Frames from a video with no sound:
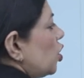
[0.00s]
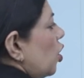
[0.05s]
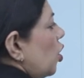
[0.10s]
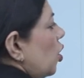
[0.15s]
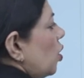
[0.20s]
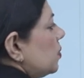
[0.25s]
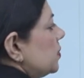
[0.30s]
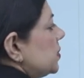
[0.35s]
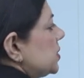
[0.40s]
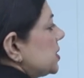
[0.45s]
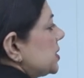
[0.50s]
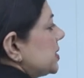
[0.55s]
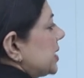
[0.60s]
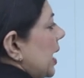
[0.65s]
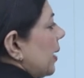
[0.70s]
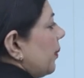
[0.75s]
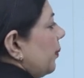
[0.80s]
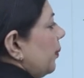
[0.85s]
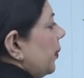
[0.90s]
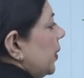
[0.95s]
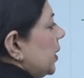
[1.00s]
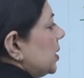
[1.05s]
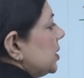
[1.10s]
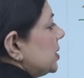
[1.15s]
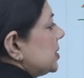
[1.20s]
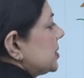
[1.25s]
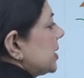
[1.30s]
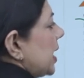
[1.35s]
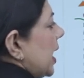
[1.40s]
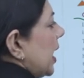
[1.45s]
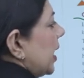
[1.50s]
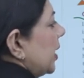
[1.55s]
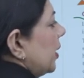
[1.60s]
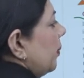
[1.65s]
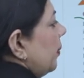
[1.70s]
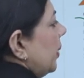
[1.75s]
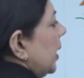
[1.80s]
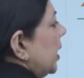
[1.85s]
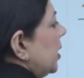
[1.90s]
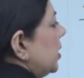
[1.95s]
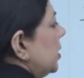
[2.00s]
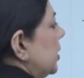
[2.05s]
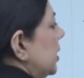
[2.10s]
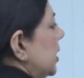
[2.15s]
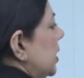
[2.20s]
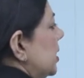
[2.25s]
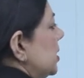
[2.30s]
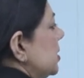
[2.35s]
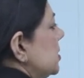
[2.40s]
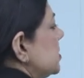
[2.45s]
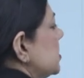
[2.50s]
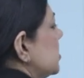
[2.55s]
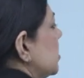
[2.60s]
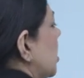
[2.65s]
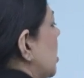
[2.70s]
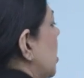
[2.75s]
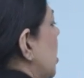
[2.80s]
टोम्स टेम्पल्स एंड पेंटिंग्स